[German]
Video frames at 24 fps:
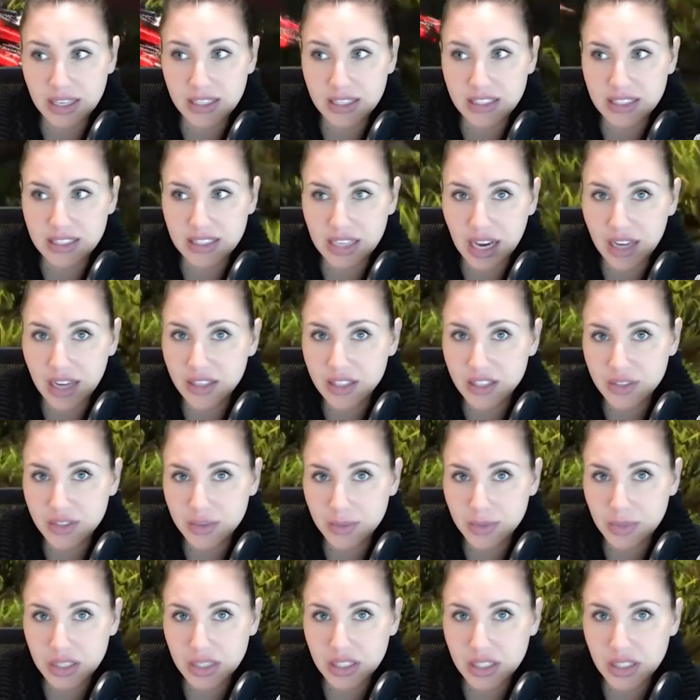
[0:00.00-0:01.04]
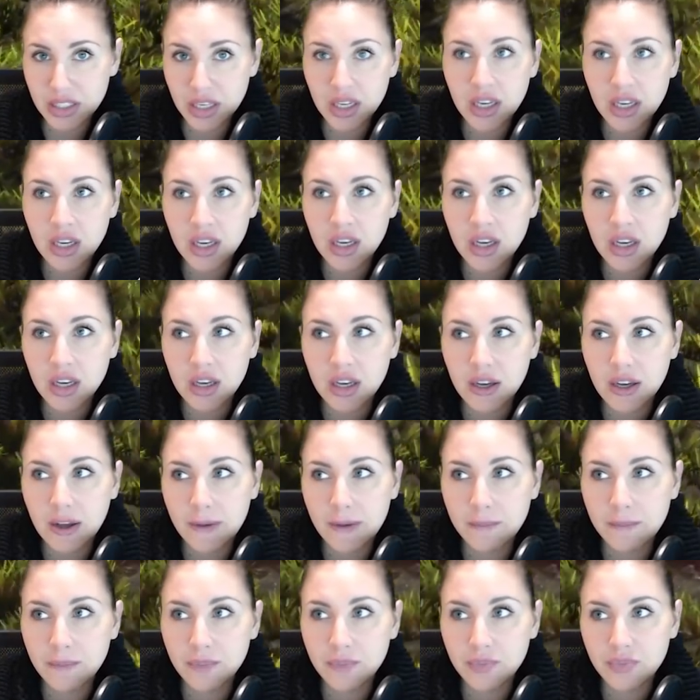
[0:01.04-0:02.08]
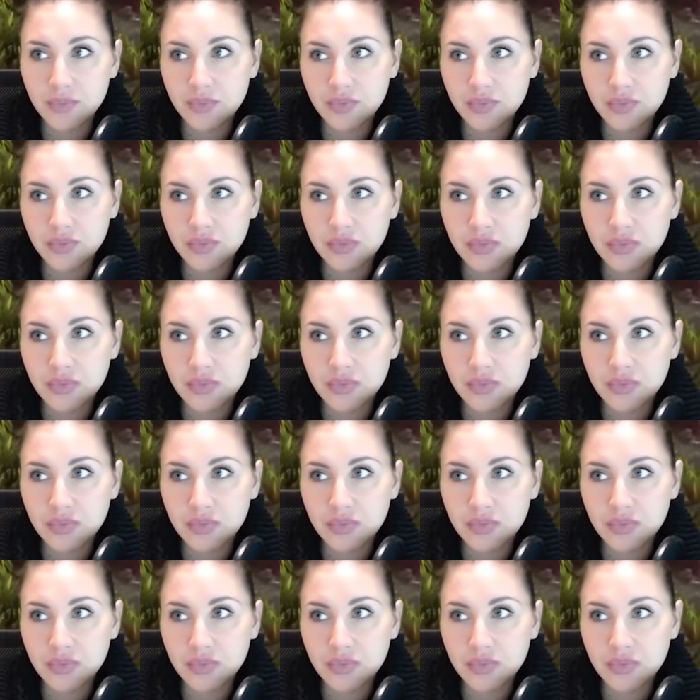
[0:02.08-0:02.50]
ist eigentlich gar nichts für mich. Ähm,